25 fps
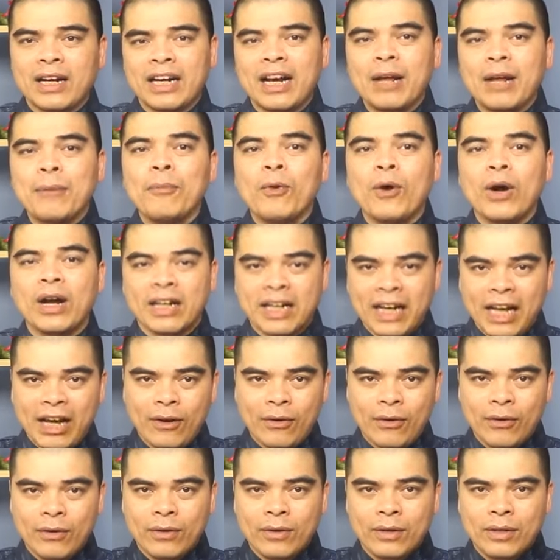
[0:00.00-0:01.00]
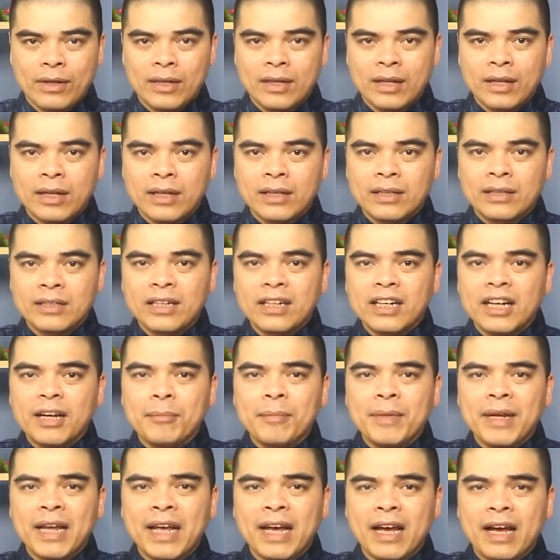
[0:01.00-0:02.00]
năm hoàng đạo. Những
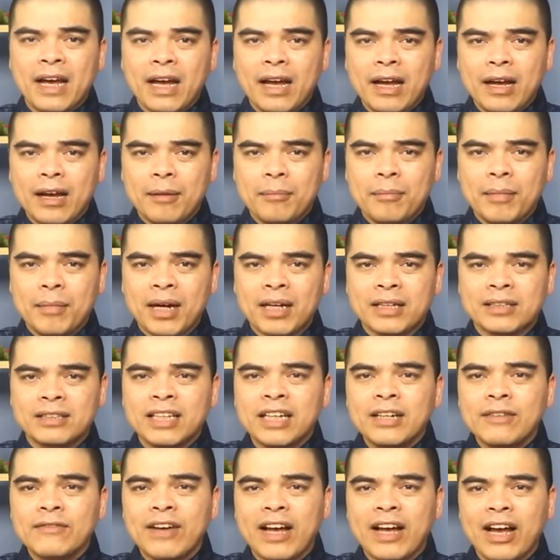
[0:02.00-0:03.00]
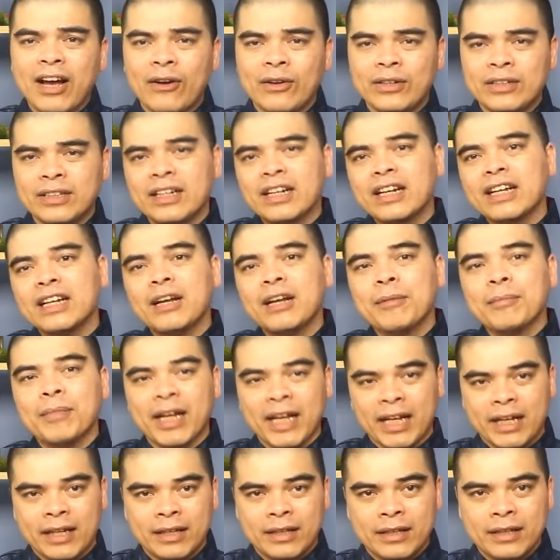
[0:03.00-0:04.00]
em bé mà sinh vào những cái năm
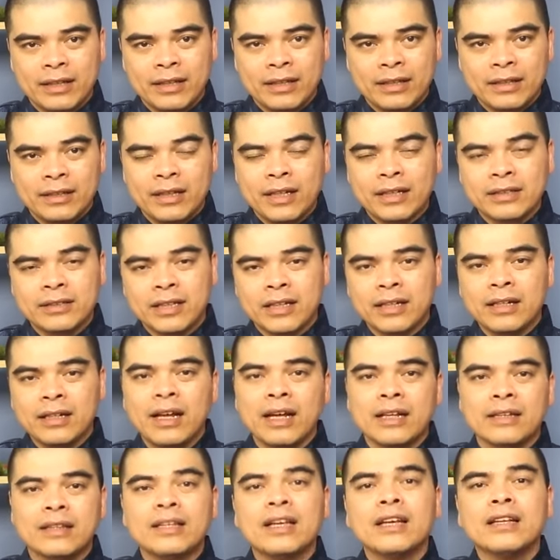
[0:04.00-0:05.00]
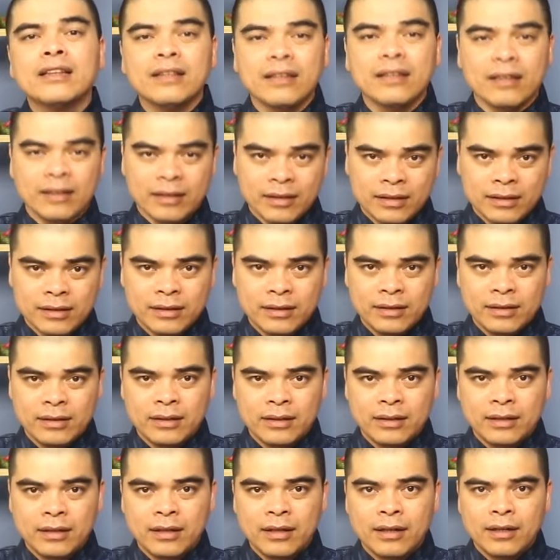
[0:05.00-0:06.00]
này thì chính là thiên tử.
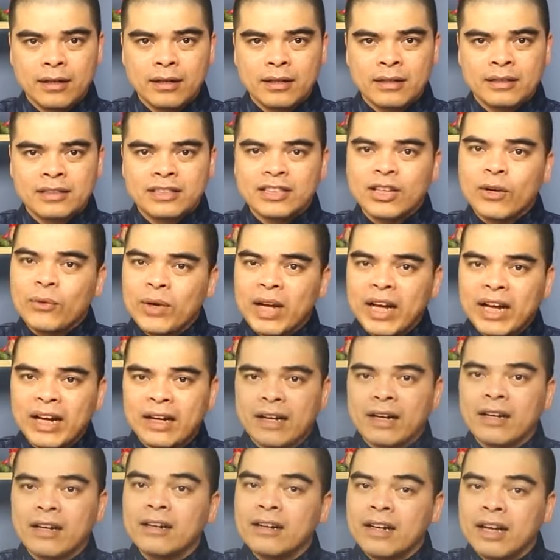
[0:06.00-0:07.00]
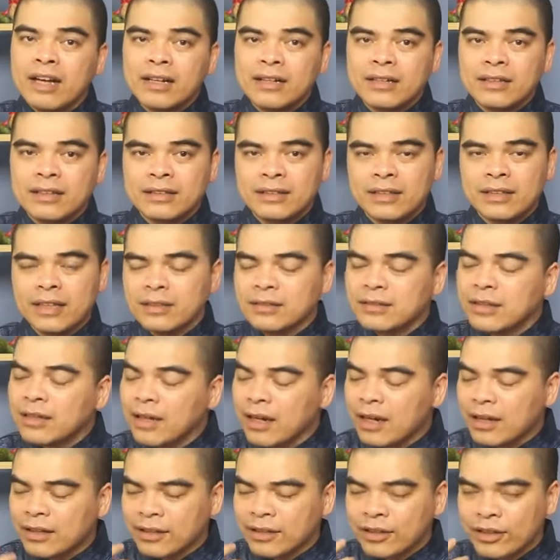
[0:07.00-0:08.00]
Sau này lớn lên sẽ rất
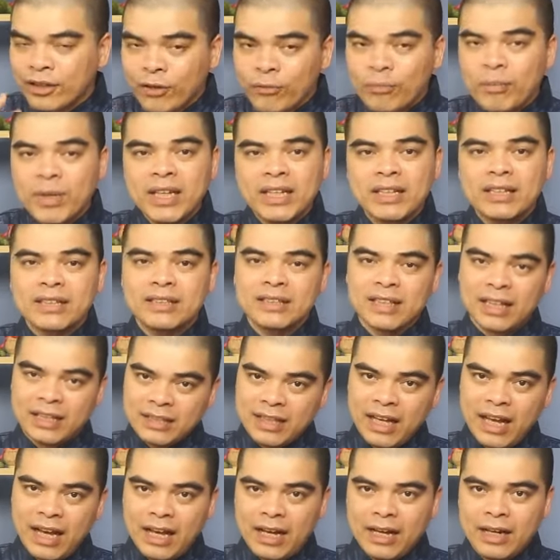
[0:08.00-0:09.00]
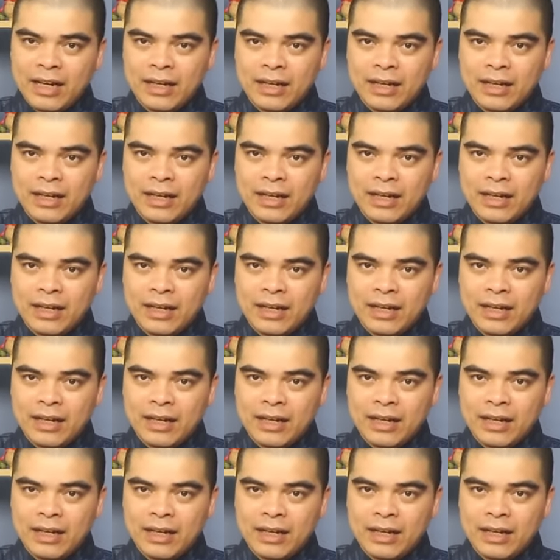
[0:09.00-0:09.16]
là thông minh, sáng dạ.